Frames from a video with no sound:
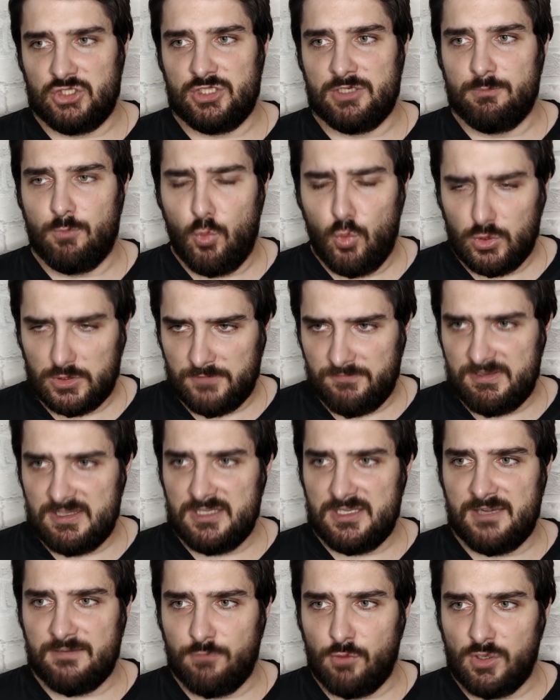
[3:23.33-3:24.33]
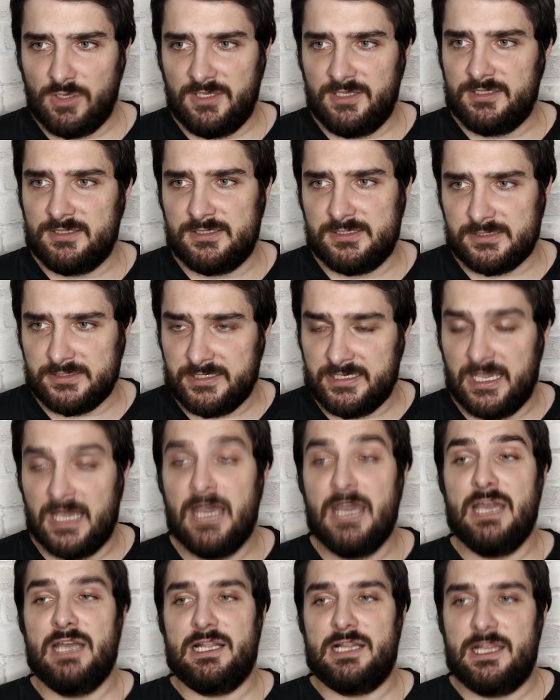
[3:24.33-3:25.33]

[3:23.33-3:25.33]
чем уровень его игры.